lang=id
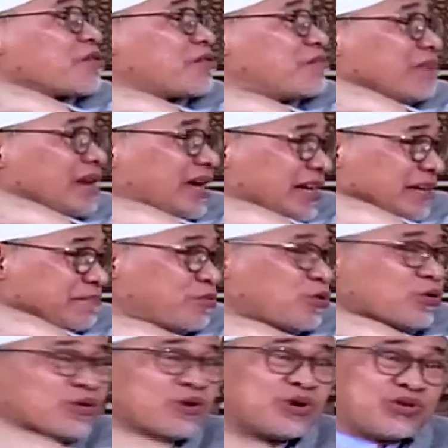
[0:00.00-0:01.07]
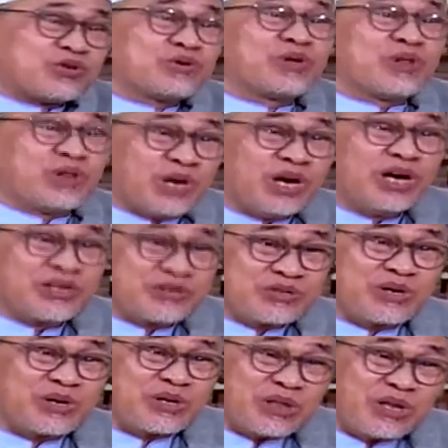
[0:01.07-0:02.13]
korma di punggung Rasulullah
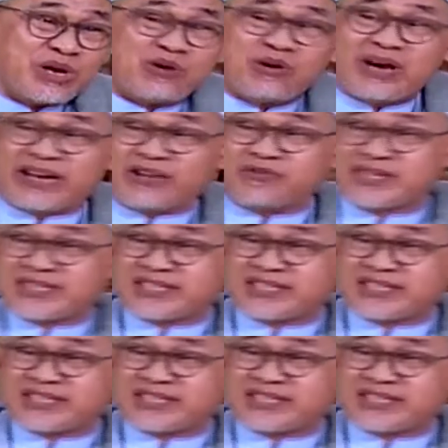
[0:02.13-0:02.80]
Sallallahu Alaihi